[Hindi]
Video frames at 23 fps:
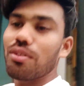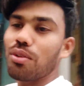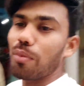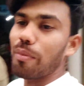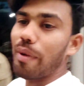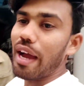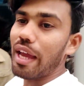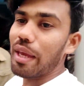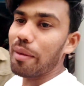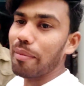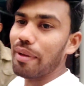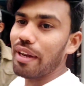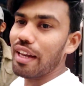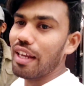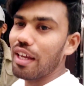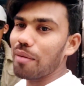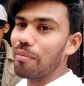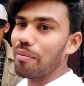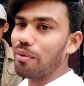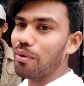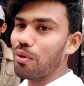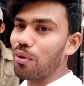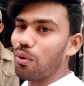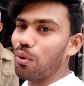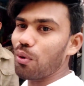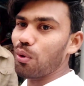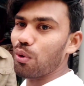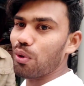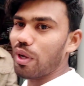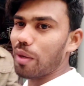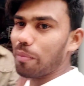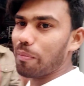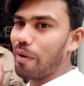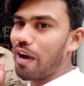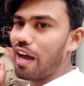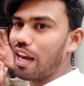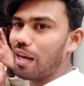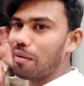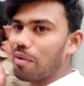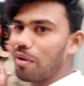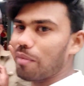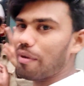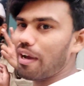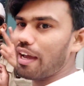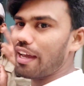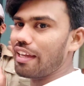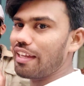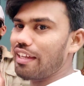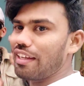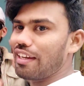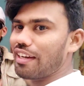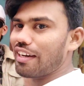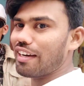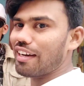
तो भाई मिले हमको नेपाल में भाई